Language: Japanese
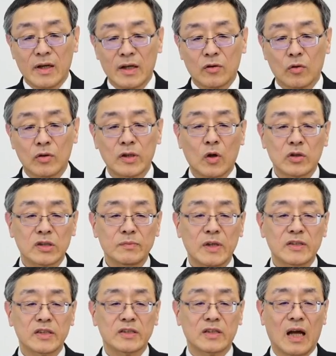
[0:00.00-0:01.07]
ここでお
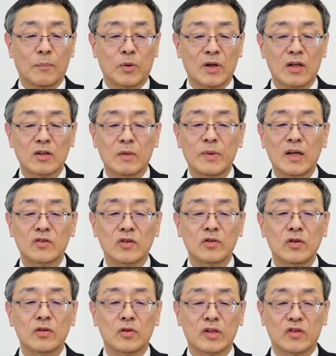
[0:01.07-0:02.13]
示しした
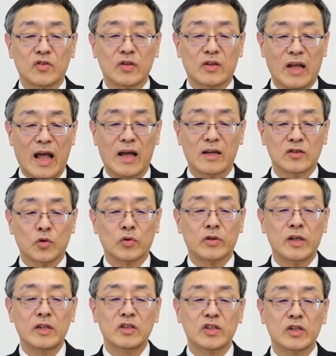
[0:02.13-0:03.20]
プラントベースフードについて
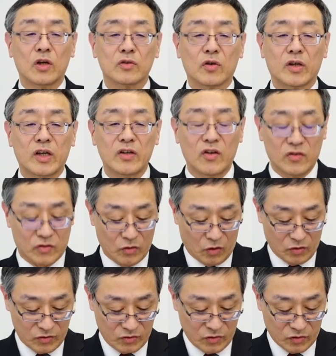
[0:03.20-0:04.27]
食品事業の技術
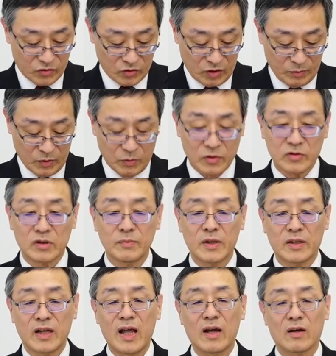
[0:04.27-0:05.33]
をの強みも含
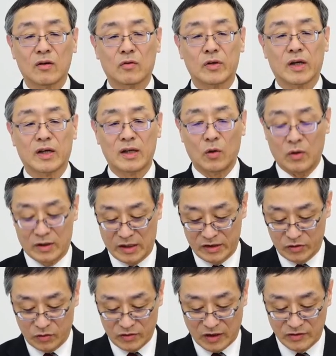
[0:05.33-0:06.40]
めてこれからお
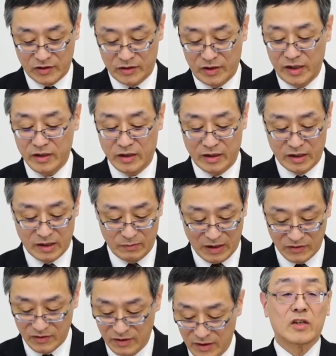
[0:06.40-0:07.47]
話をさせていただき
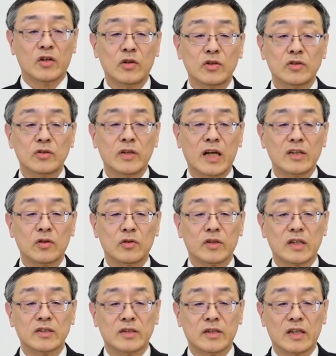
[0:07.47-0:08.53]
ます90年以上
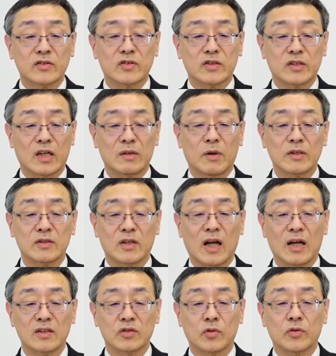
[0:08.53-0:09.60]
の歴史で培いまし
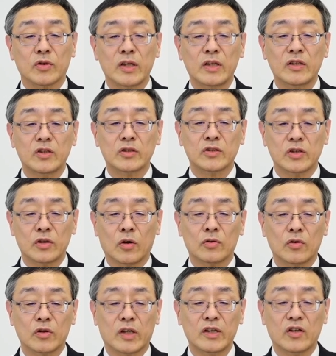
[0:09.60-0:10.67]
た食品事業
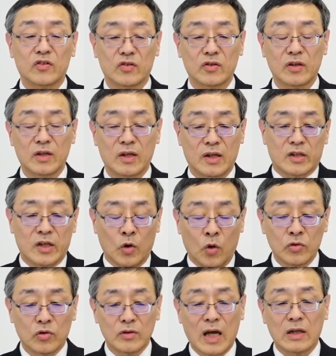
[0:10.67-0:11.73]
の技術基
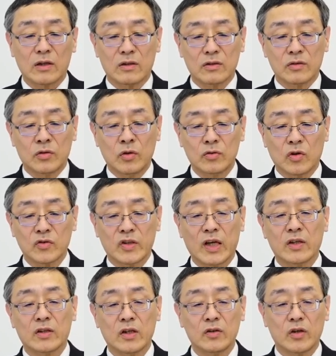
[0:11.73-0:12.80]
本となる
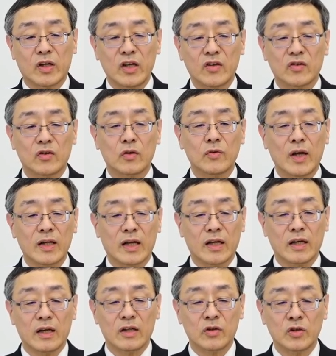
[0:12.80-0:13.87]
フードセーフティーの技術の上
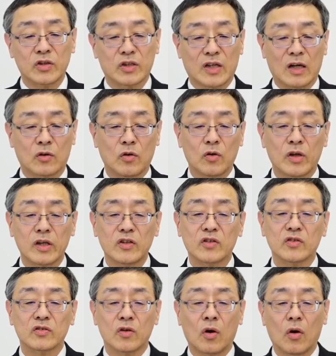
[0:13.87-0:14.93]
に油脂加工技
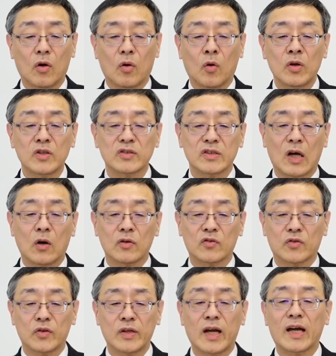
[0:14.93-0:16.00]
術と美味しさを
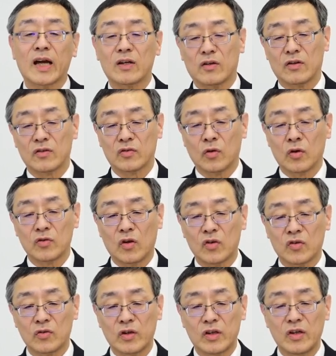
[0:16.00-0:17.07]
作り上げる創
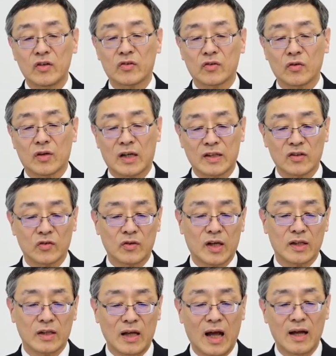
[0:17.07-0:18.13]
造する技術を兼ね
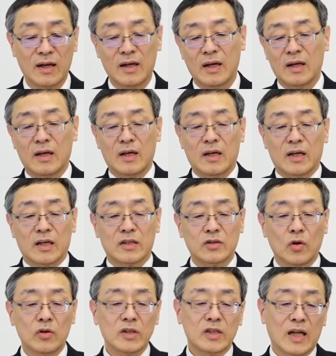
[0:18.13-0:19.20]
備えた非
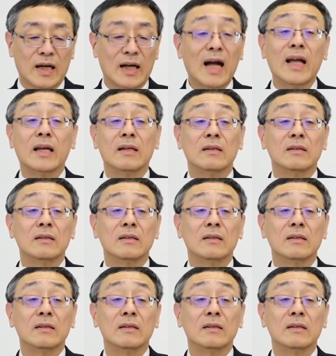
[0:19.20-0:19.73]
常に高い